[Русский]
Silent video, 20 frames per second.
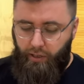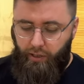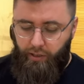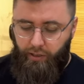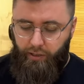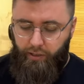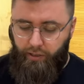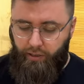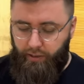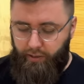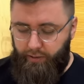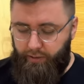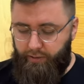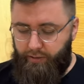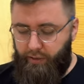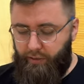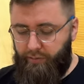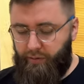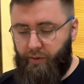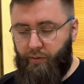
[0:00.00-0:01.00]
И
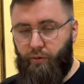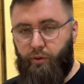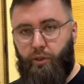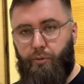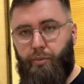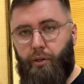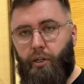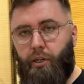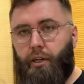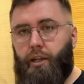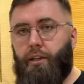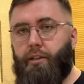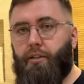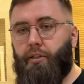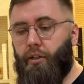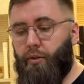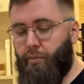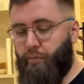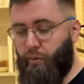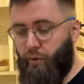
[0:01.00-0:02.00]
если вы его не
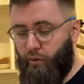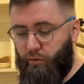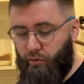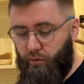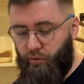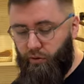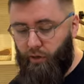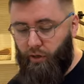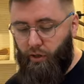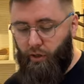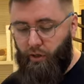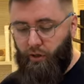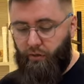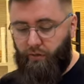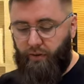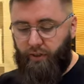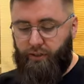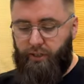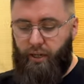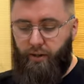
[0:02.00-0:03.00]
приклеите к полу,
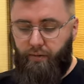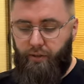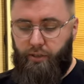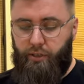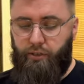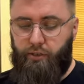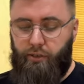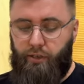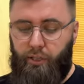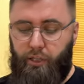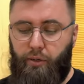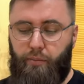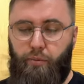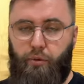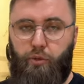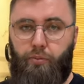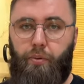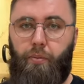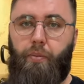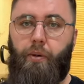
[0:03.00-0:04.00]
вода в эти стыки
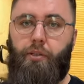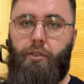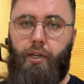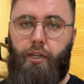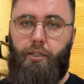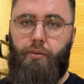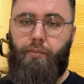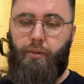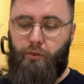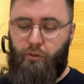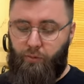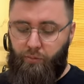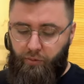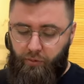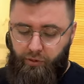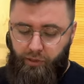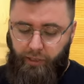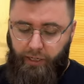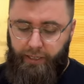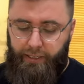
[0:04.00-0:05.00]
будет попадать, потом
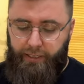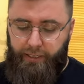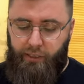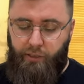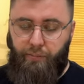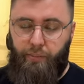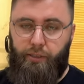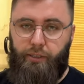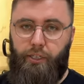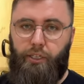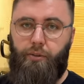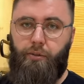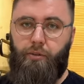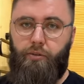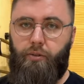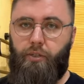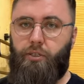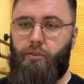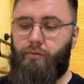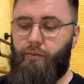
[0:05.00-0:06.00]
будет находиться под этим
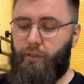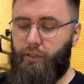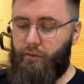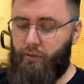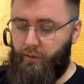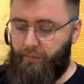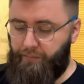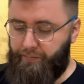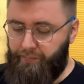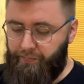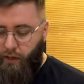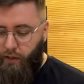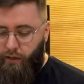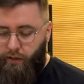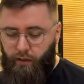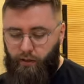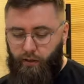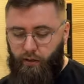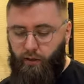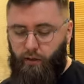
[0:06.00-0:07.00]
кварцвинилом,
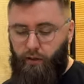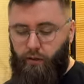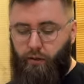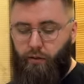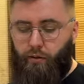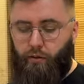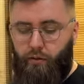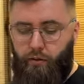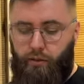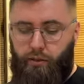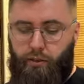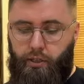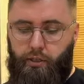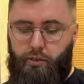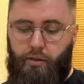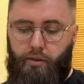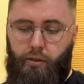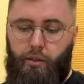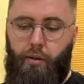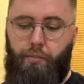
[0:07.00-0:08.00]
а, и,
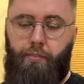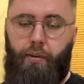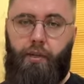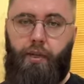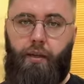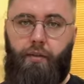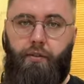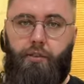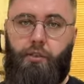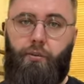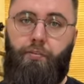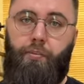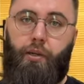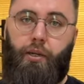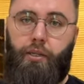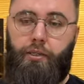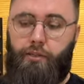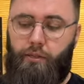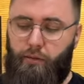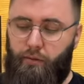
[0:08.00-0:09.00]
естественно, там появится
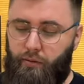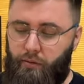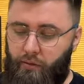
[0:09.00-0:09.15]
плесень.